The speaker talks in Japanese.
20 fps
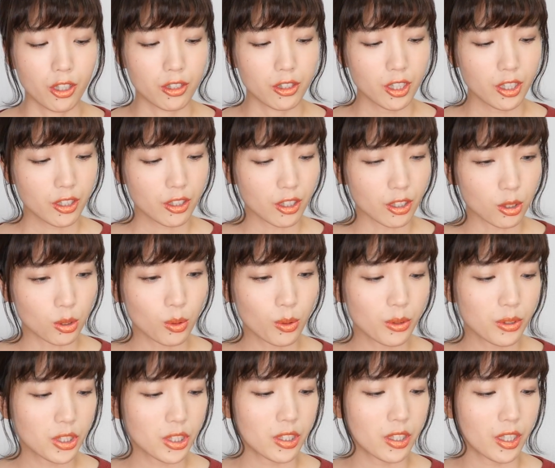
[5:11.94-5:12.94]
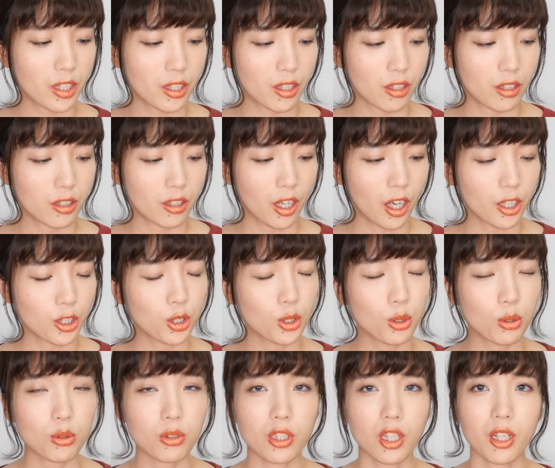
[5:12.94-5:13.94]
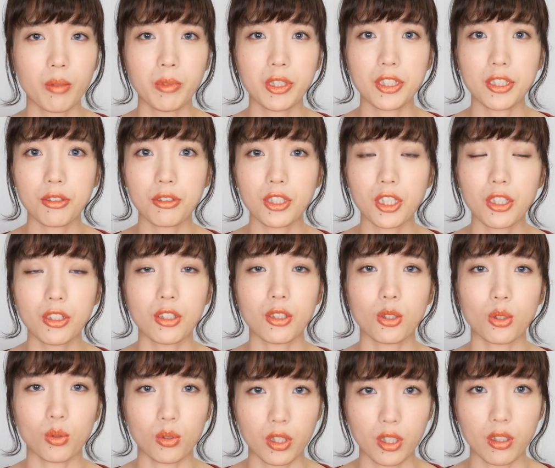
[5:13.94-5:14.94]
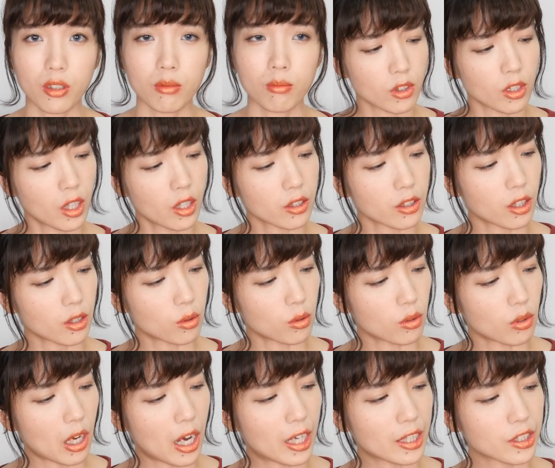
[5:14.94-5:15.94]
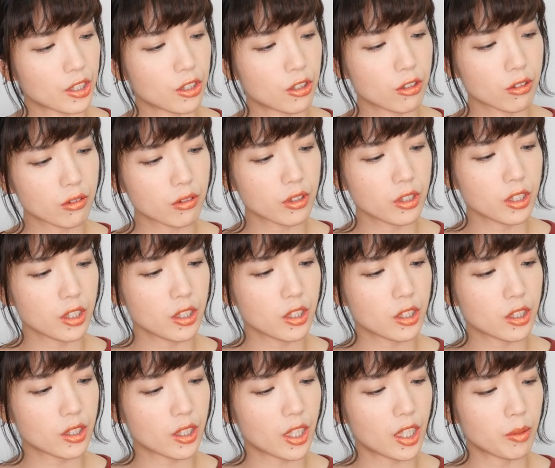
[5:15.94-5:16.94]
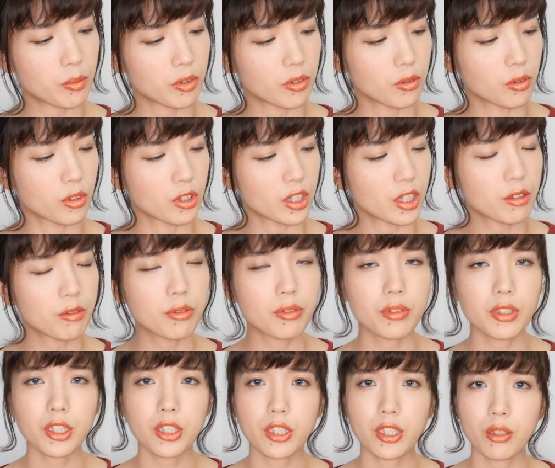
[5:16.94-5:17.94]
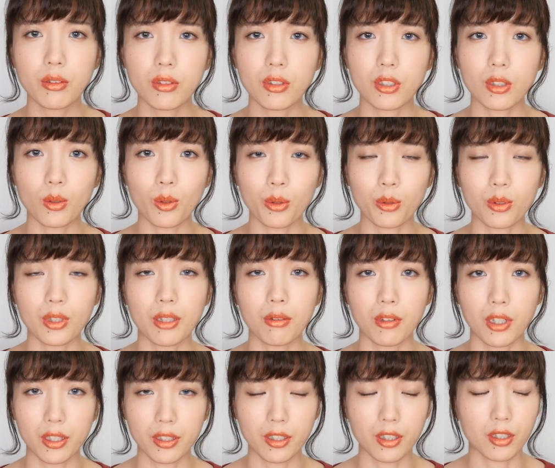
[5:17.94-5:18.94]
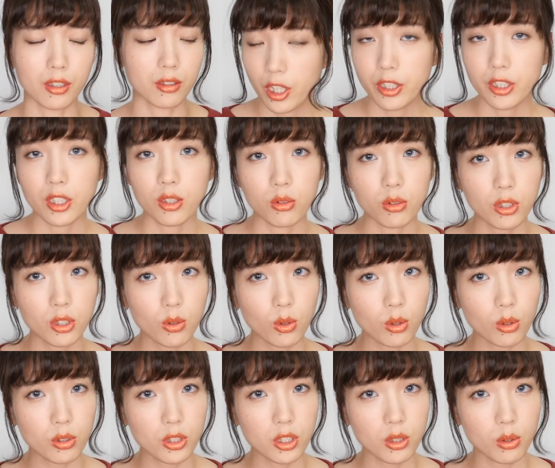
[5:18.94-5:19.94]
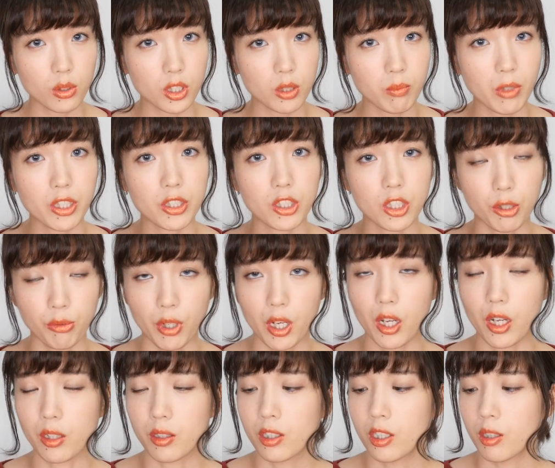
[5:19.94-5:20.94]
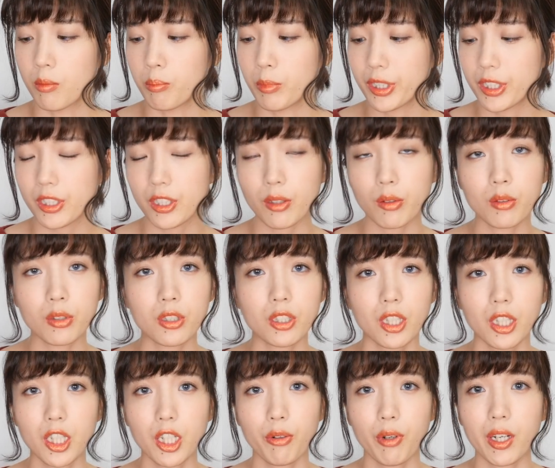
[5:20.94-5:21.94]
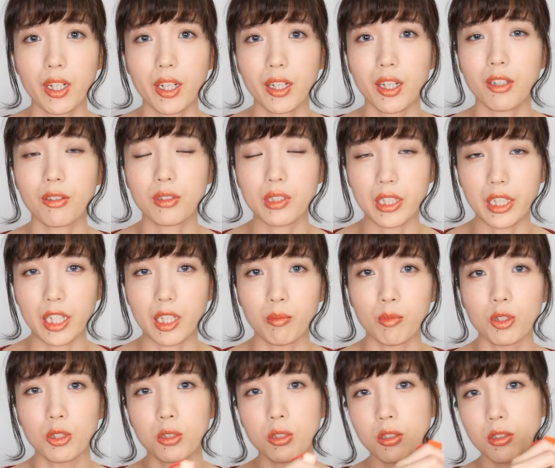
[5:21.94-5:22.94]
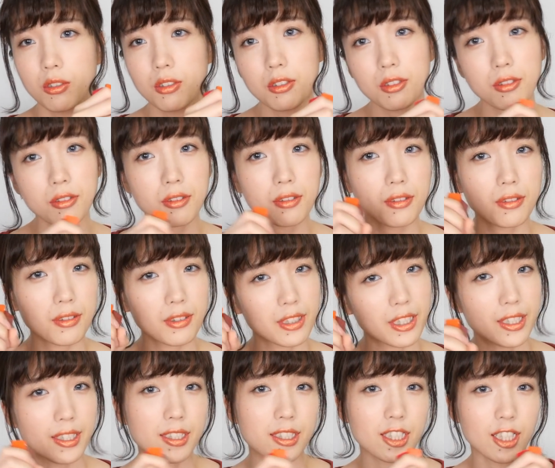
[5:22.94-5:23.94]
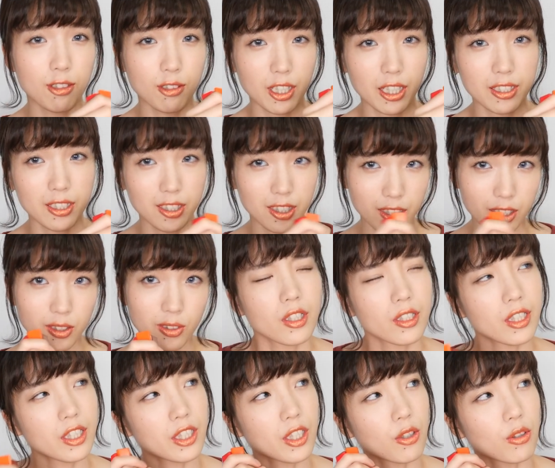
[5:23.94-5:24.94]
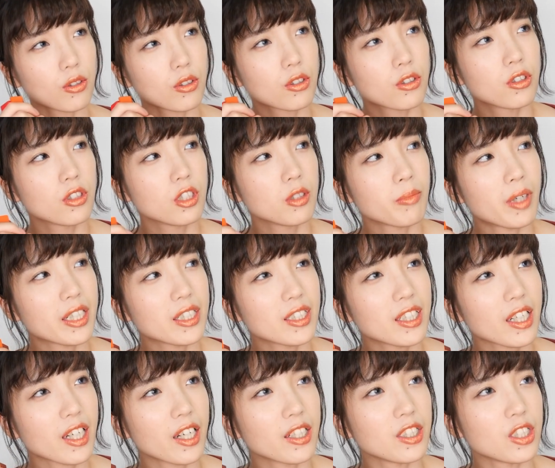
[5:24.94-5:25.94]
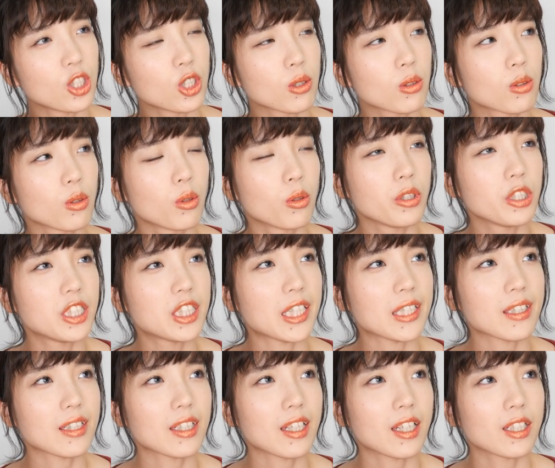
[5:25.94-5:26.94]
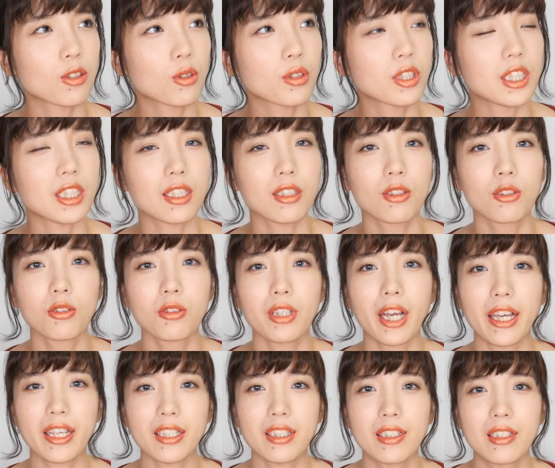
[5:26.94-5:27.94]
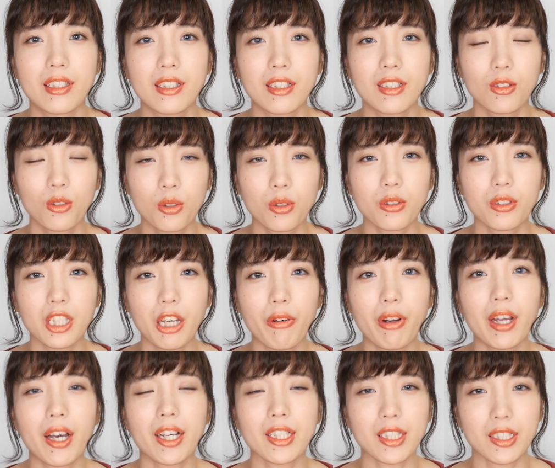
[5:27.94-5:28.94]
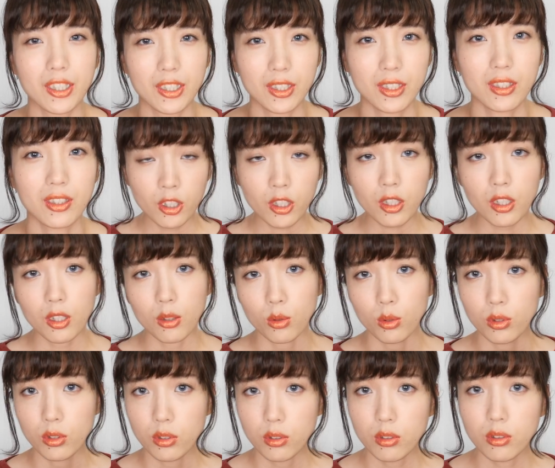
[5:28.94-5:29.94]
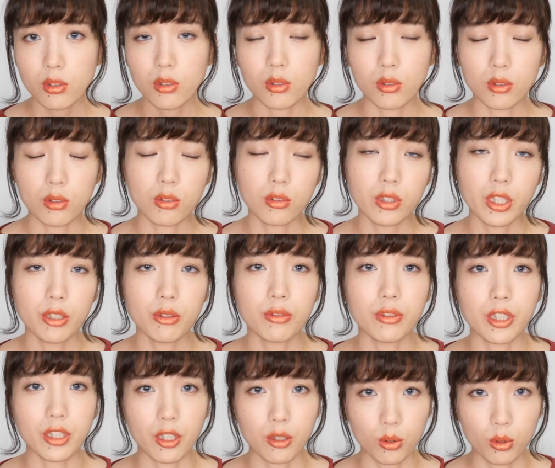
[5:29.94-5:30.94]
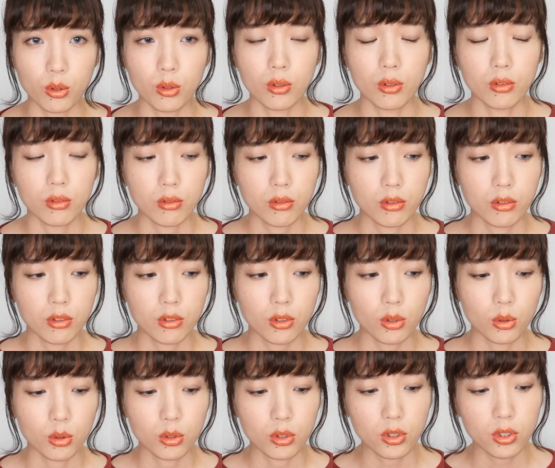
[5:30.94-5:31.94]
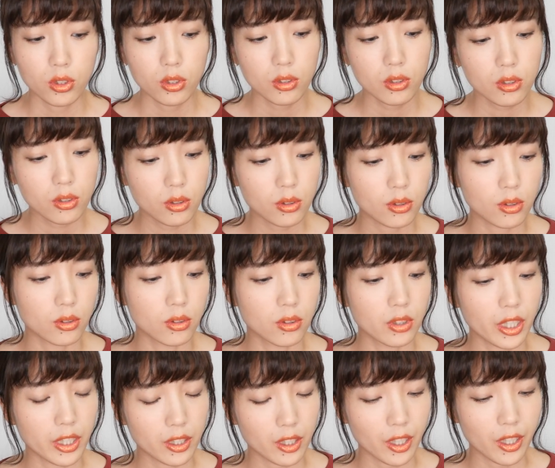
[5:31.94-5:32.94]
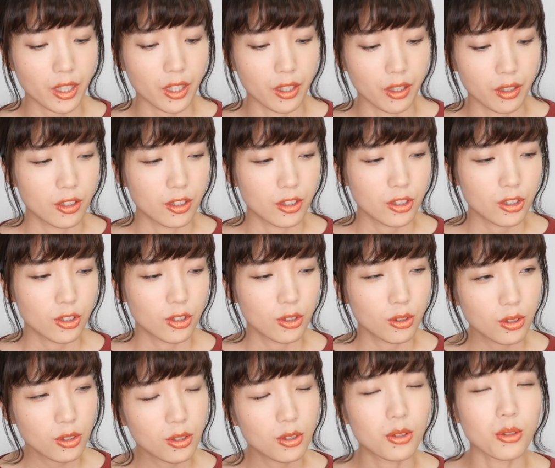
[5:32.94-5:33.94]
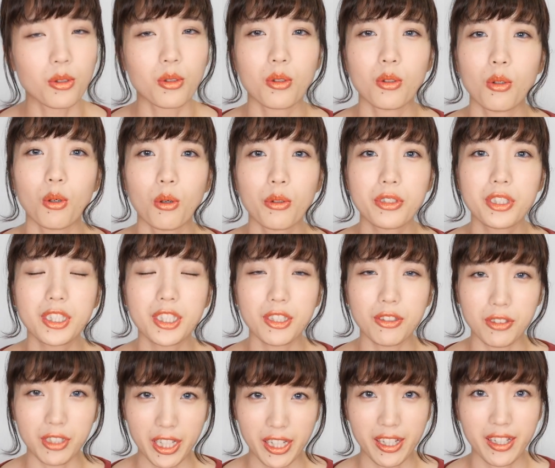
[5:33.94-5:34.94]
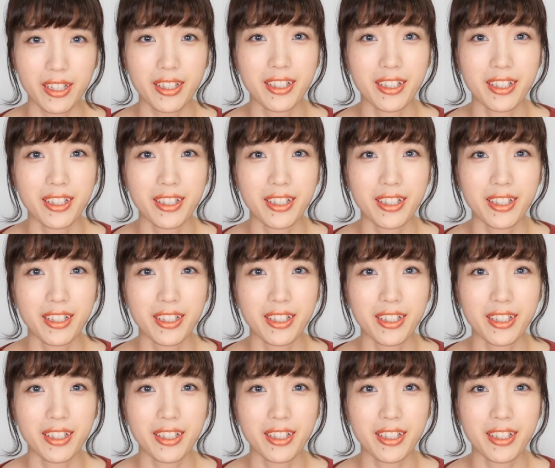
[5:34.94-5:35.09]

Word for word: なんか総じて発色がめちゃくちゃいいんですよね。なんだろう、発色に成分を全振りしてるっていうことなのかな。で塗り心地としましてはめちゃくちゃ柔らかくて、もうスルスルっていっちゃう感じ。なんだろう、車の中にちょっと置いちゃった時ぐらいの柔らかさです。だからこうスルッと塗れるんだけど、そのスルッと濡れてスルッと落ちるね